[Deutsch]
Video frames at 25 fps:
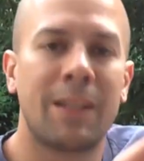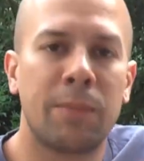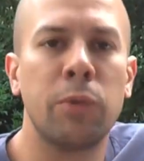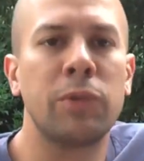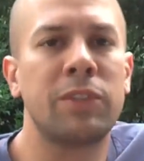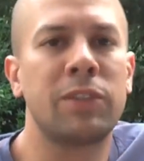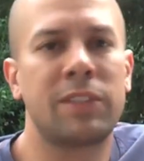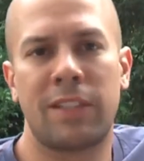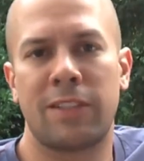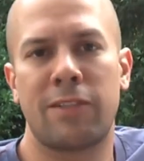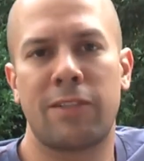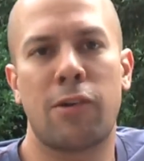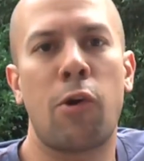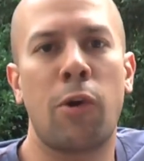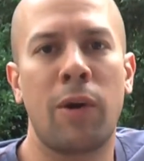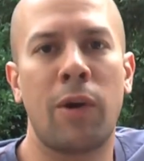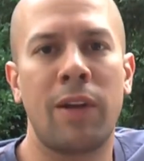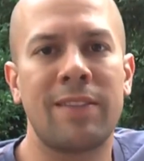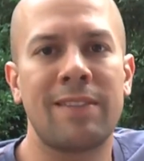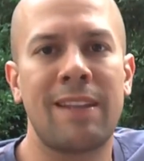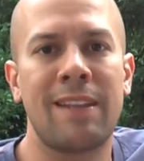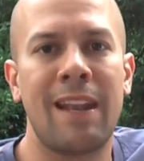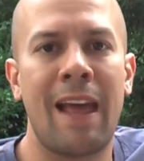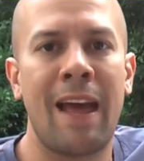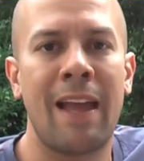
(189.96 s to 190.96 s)
Ich musste das auch
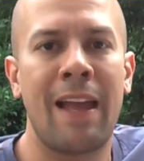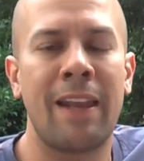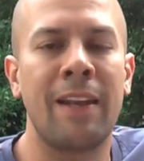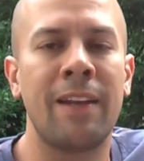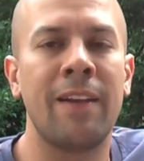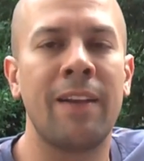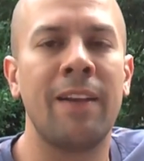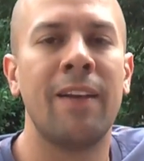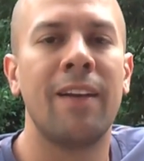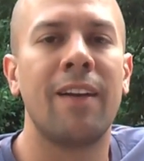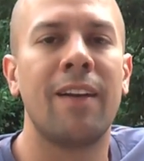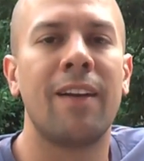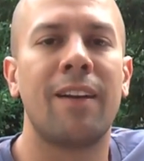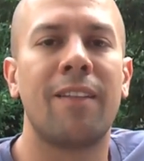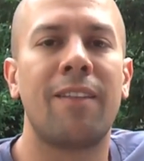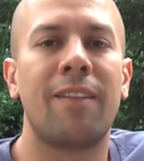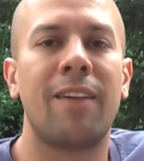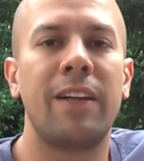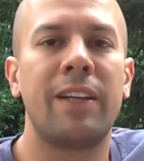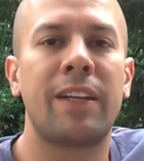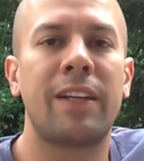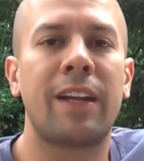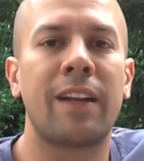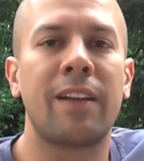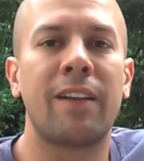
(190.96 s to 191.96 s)
erst lernen,
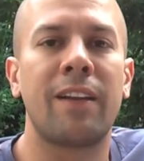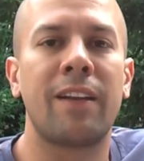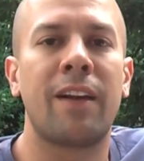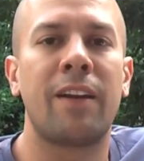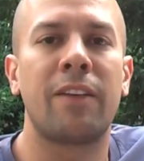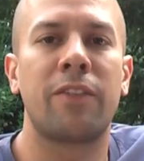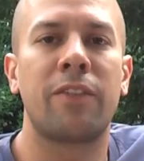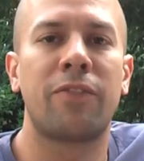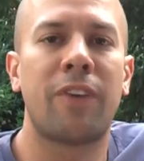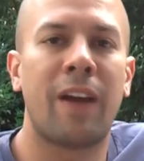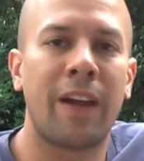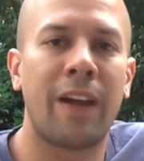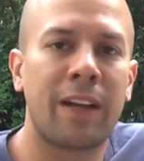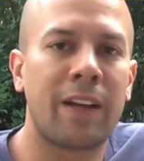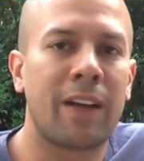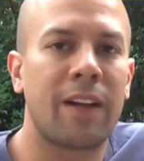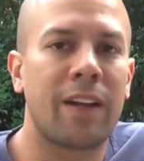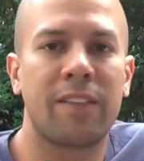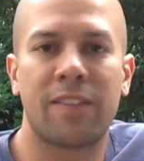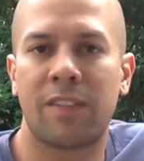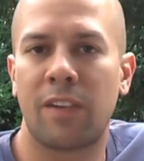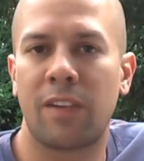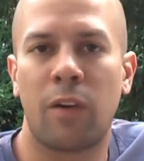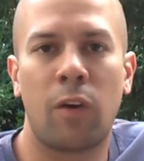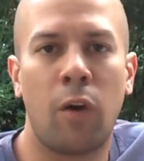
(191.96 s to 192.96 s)
weil ich kannte halt
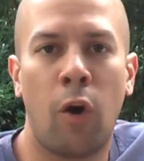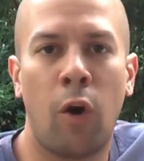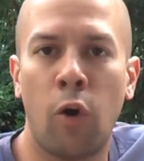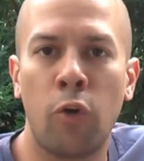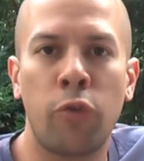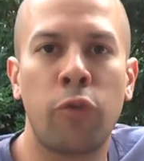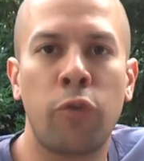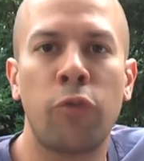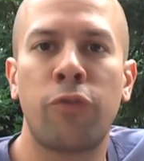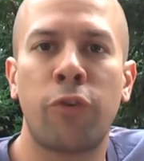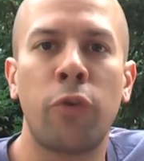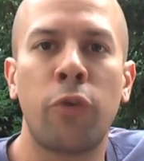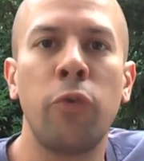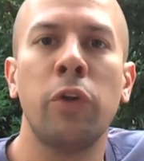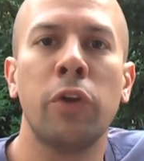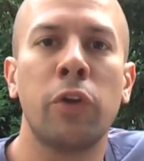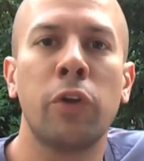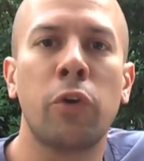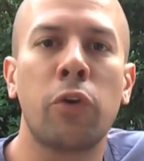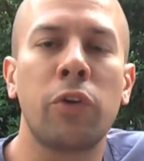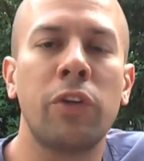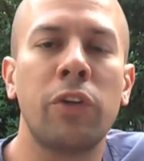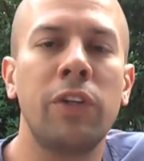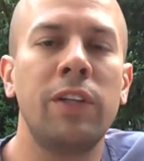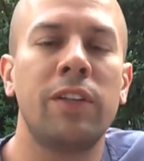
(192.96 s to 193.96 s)
Feinkast auch früher
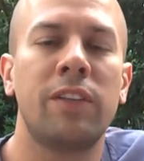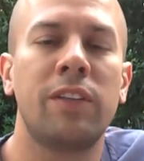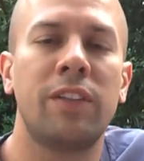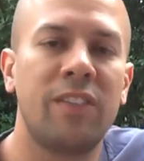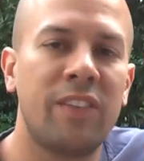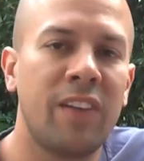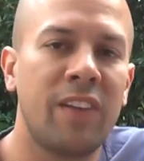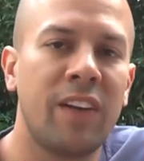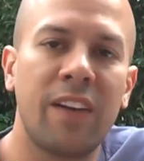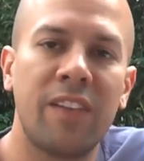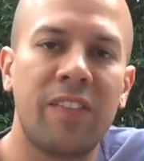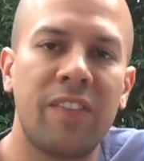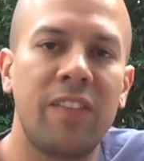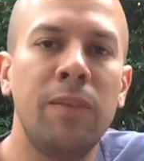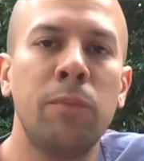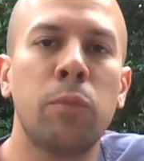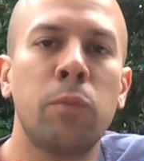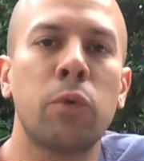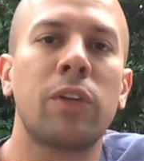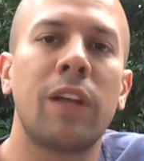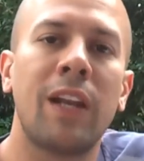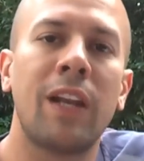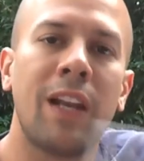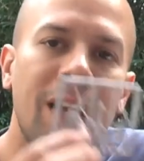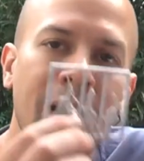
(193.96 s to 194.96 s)
noch nicht, diese
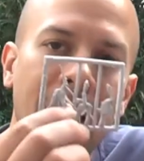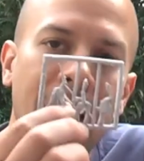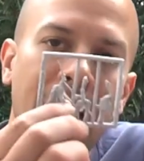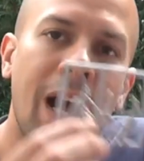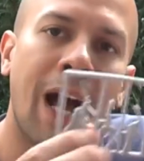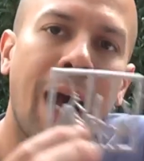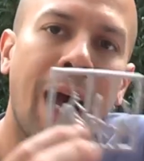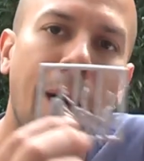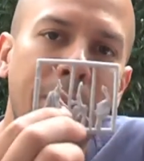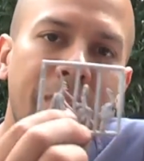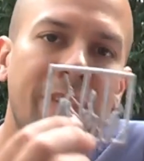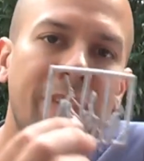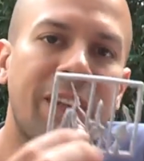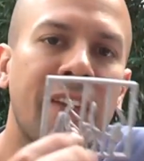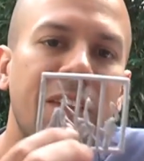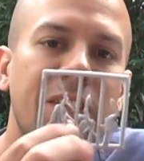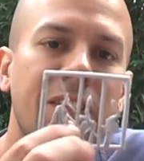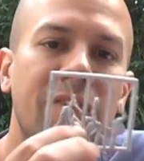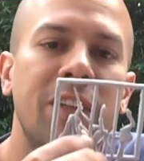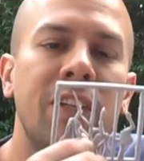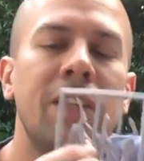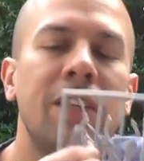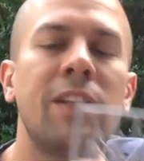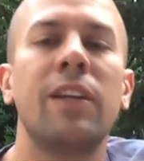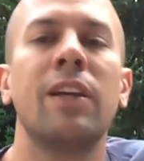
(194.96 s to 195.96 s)
Resin-Modelle, aber es ist
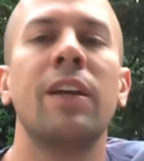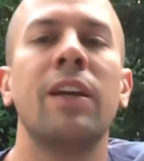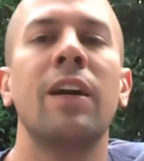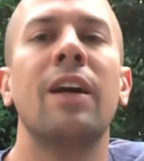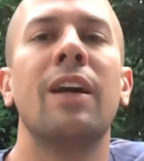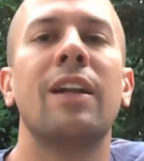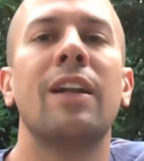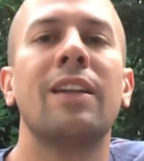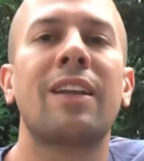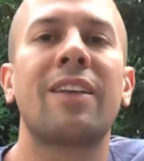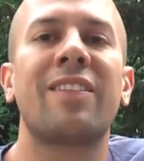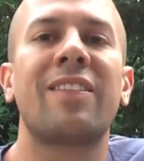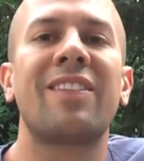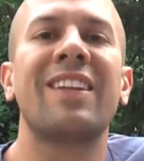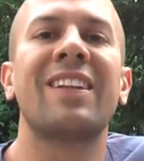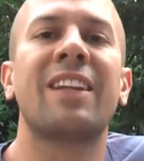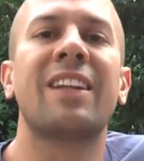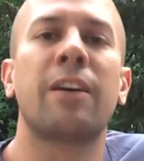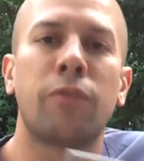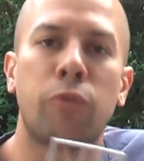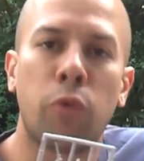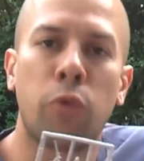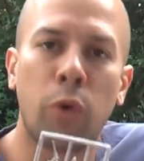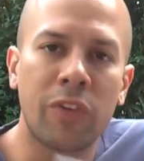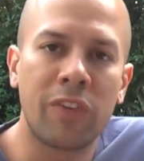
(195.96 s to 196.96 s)
ganz wichtig, dass ihr
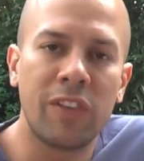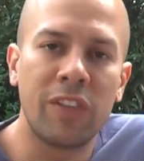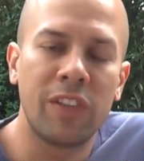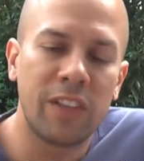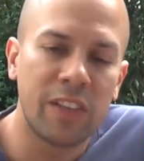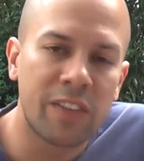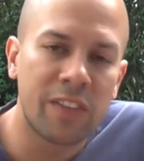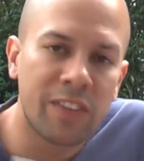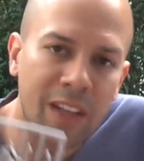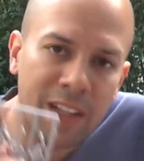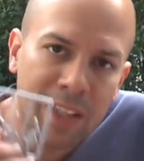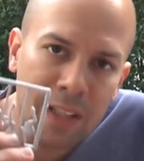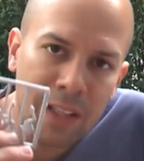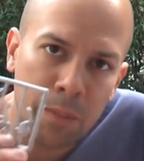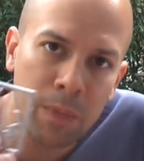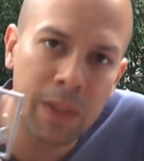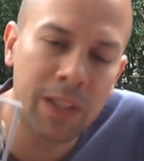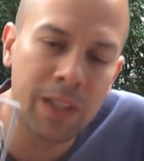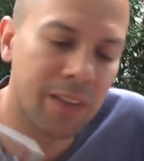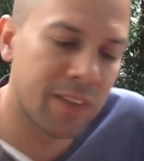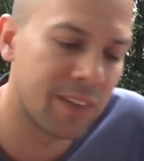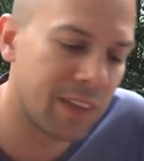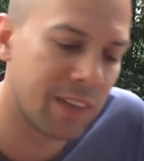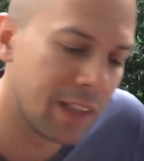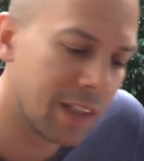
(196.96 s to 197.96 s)
da vorsichtig seid,
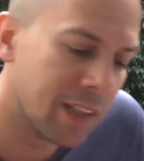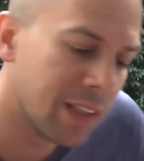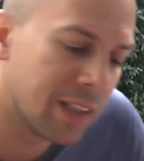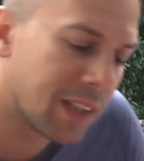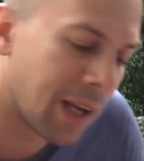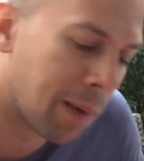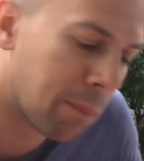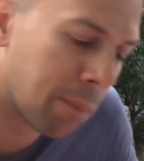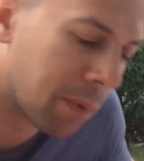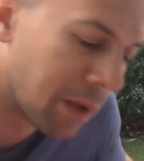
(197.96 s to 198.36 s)
damit das Ding nicht